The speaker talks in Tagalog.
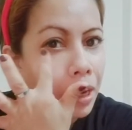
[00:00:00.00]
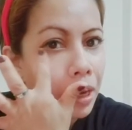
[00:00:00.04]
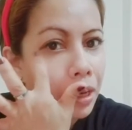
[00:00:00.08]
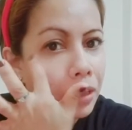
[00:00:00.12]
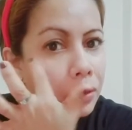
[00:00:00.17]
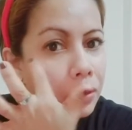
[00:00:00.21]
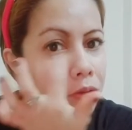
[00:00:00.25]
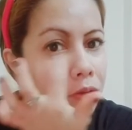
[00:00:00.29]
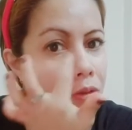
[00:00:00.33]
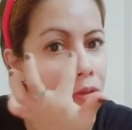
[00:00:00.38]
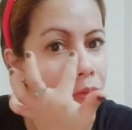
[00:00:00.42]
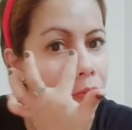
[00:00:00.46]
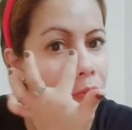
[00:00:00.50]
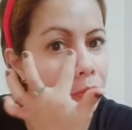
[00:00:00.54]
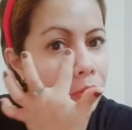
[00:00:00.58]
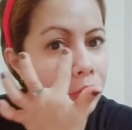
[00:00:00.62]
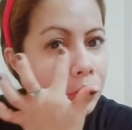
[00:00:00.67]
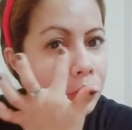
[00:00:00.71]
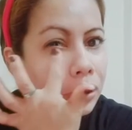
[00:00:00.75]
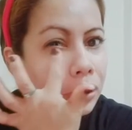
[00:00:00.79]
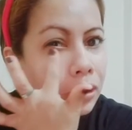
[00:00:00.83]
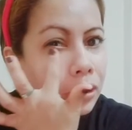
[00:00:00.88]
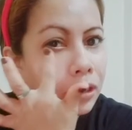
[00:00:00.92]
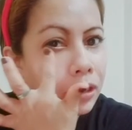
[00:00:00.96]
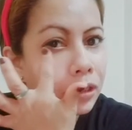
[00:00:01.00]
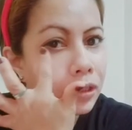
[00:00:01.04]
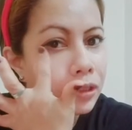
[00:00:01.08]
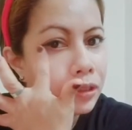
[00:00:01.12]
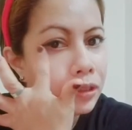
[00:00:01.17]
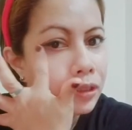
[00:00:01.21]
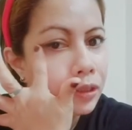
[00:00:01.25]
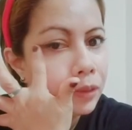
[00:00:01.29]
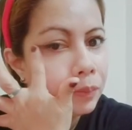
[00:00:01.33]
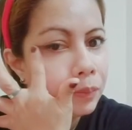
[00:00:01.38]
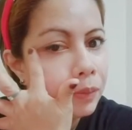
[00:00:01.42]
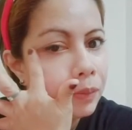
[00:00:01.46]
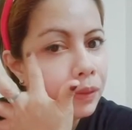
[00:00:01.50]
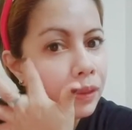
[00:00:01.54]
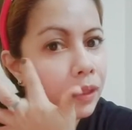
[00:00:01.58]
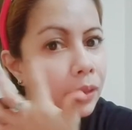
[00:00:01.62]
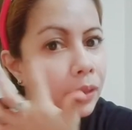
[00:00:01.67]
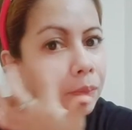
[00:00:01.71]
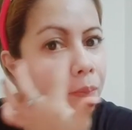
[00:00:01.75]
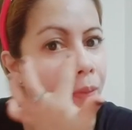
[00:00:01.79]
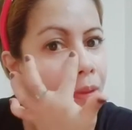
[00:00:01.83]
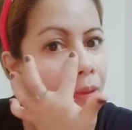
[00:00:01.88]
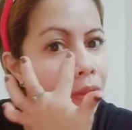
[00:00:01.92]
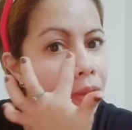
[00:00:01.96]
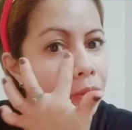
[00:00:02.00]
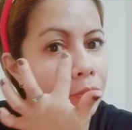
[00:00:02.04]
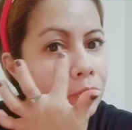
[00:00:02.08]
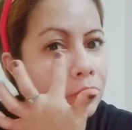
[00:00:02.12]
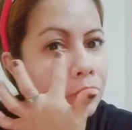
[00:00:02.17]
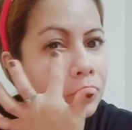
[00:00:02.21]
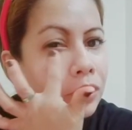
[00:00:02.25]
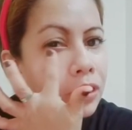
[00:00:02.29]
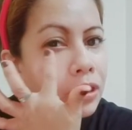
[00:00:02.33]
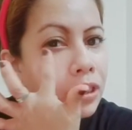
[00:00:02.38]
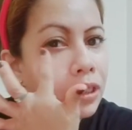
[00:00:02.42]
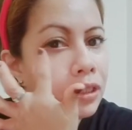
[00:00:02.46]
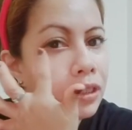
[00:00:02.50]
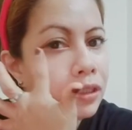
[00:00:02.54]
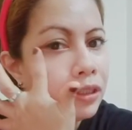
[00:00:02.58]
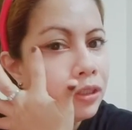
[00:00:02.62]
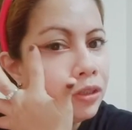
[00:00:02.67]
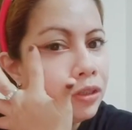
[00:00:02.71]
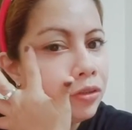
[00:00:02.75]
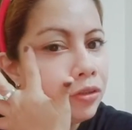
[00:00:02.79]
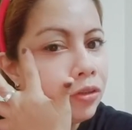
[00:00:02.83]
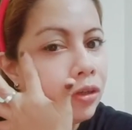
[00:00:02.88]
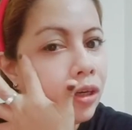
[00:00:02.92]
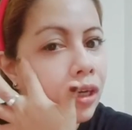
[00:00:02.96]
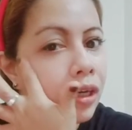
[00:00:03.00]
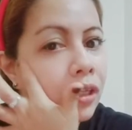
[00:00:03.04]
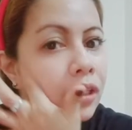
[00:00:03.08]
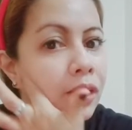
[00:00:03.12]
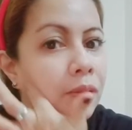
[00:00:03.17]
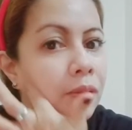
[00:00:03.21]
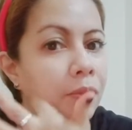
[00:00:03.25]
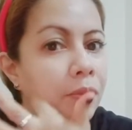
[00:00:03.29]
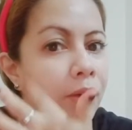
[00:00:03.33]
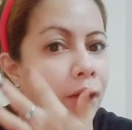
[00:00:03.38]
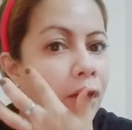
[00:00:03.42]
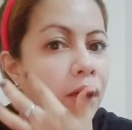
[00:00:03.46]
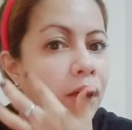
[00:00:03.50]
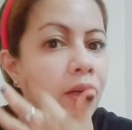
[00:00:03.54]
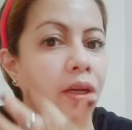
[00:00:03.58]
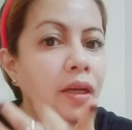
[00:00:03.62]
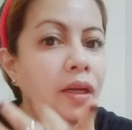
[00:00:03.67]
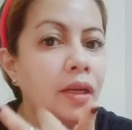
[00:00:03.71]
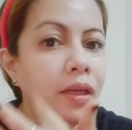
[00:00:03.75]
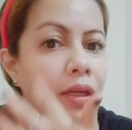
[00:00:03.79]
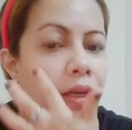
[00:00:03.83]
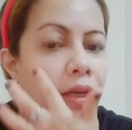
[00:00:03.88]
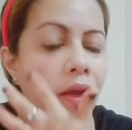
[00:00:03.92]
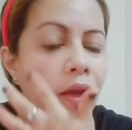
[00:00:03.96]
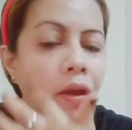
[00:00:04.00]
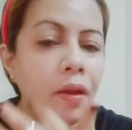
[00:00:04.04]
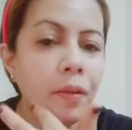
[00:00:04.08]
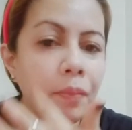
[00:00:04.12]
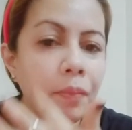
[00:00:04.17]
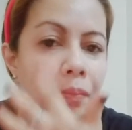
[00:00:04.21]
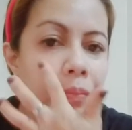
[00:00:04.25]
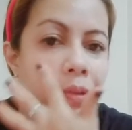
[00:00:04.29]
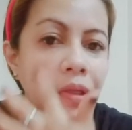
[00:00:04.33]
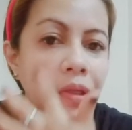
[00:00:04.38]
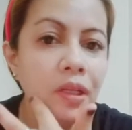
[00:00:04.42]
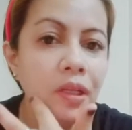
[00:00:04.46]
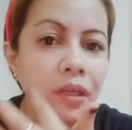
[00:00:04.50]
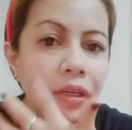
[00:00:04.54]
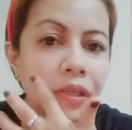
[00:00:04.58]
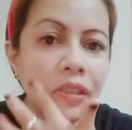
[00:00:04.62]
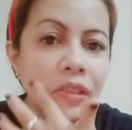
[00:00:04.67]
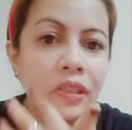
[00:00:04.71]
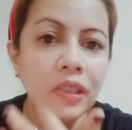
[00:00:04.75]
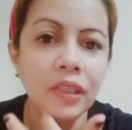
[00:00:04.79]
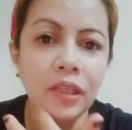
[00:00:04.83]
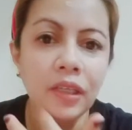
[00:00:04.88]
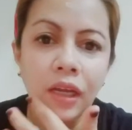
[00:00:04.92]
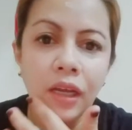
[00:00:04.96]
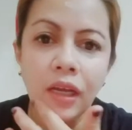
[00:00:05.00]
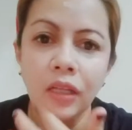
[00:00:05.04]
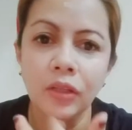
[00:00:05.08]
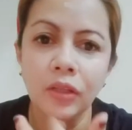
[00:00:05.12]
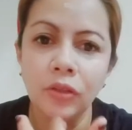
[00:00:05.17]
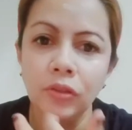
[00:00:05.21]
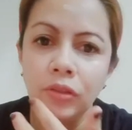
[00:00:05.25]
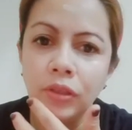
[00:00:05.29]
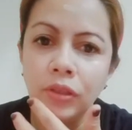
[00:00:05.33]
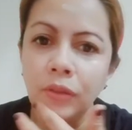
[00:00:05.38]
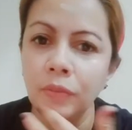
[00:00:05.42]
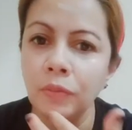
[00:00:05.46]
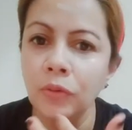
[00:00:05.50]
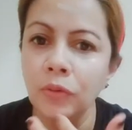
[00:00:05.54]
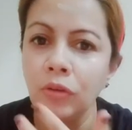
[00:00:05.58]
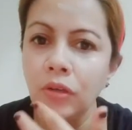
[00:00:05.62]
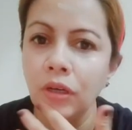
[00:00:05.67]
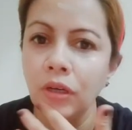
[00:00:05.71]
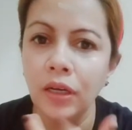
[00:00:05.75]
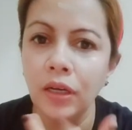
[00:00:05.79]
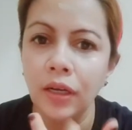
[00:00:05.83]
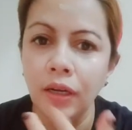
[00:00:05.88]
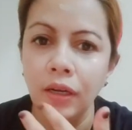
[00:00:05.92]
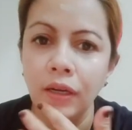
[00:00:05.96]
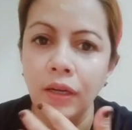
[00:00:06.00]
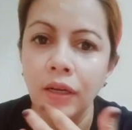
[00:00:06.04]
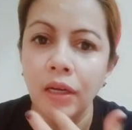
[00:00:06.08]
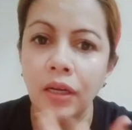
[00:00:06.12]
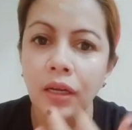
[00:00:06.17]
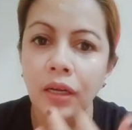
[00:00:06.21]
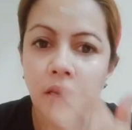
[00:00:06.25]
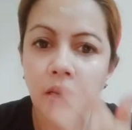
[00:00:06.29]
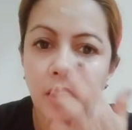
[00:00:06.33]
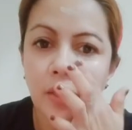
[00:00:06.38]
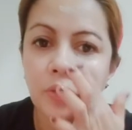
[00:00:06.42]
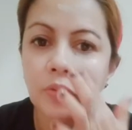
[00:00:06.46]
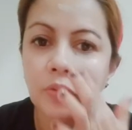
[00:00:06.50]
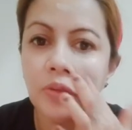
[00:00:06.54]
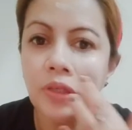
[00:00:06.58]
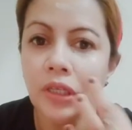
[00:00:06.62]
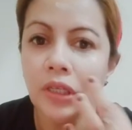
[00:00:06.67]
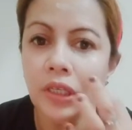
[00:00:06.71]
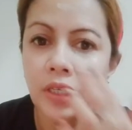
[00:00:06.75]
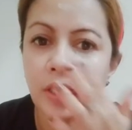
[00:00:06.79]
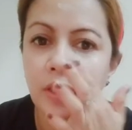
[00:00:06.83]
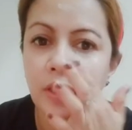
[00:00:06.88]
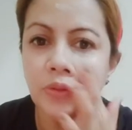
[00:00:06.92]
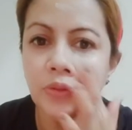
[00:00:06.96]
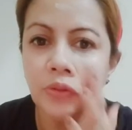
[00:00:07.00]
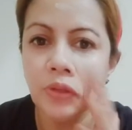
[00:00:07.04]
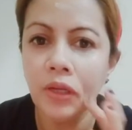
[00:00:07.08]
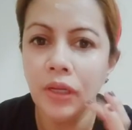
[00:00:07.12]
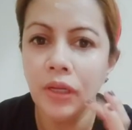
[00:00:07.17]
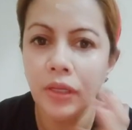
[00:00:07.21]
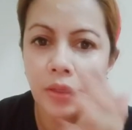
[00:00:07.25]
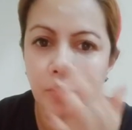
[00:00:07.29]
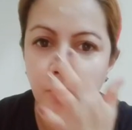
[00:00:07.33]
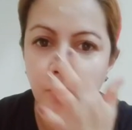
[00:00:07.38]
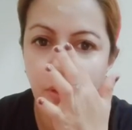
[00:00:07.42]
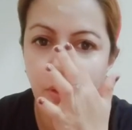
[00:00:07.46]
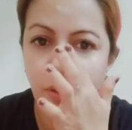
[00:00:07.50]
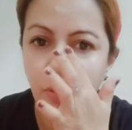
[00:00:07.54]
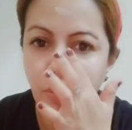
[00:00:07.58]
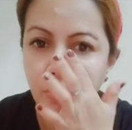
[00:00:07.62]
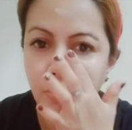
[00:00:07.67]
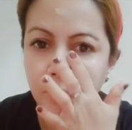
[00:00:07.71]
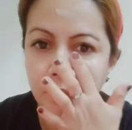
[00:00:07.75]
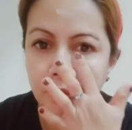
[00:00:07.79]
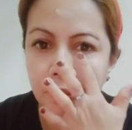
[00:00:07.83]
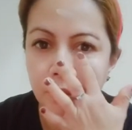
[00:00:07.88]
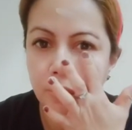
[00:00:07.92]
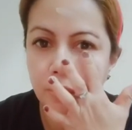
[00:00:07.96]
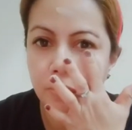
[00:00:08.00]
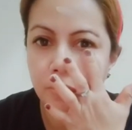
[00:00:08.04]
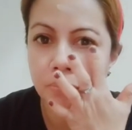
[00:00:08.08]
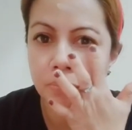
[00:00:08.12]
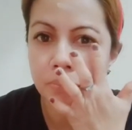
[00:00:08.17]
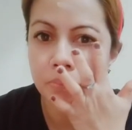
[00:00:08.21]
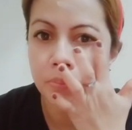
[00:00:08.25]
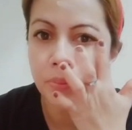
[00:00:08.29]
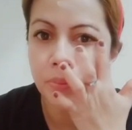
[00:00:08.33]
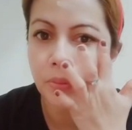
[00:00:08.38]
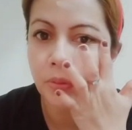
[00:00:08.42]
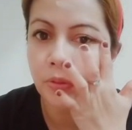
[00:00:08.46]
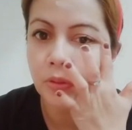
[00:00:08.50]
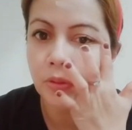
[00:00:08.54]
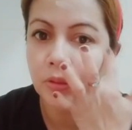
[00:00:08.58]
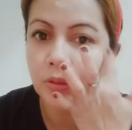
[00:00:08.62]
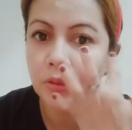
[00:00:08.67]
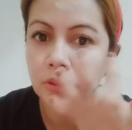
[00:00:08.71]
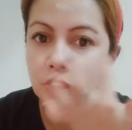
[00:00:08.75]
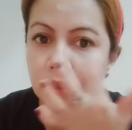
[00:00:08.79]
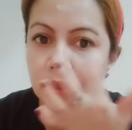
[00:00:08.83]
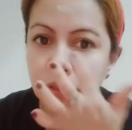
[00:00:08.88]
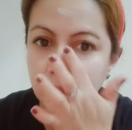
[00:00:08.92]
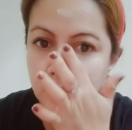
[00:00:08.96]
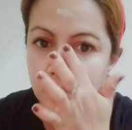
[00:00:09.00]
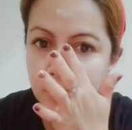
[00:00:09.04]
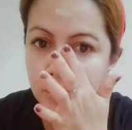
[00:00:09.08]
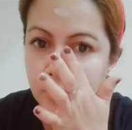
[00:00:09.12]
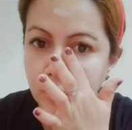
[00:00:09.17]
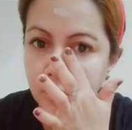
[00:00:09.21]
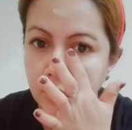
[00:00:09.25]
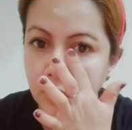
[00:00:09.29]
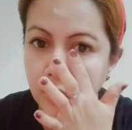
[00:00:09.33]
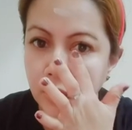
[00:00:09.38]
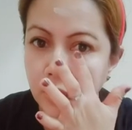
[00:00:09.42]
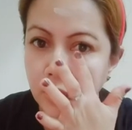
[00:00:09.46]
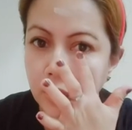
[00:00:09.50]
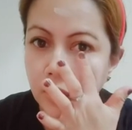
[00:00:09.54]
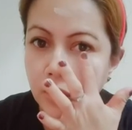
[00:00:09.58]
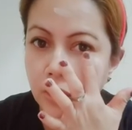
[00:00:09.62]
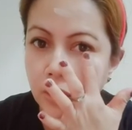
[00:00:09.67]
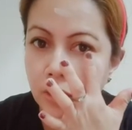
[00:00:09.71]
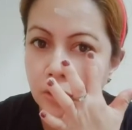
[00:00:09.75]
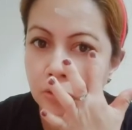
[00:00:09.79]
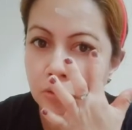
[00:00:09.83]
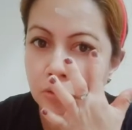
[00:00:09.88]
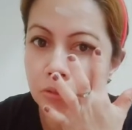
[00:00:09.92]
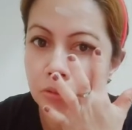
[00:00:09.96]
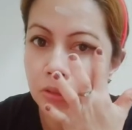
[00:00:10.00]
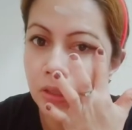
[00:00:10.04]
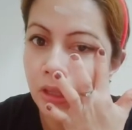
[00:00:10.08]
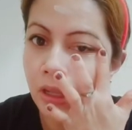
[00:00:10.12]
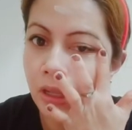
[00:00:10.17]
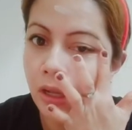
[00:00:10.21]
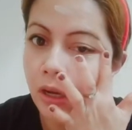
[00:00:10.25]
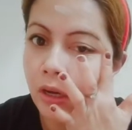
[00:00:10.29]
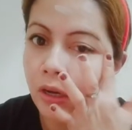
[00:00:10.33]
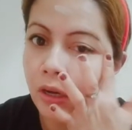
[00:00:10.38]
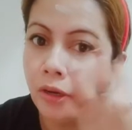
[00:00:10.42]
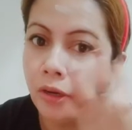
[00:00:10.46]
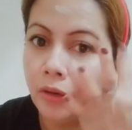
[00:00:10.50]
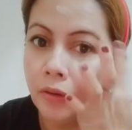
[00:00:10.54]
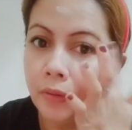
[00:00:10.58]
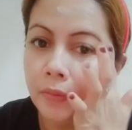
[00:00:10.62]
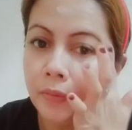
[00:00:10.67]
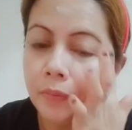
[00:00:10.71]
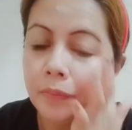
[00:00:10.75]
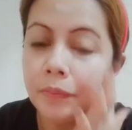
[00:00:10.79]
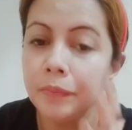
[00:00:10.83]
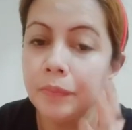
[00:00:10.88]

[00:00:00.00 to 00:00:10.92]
Ano yun man lang. Takpan-takpan lang muna natin yung ating mga pinakasekreto sa mukha. Actually guys, wala naman akong pimples. Ganun lang.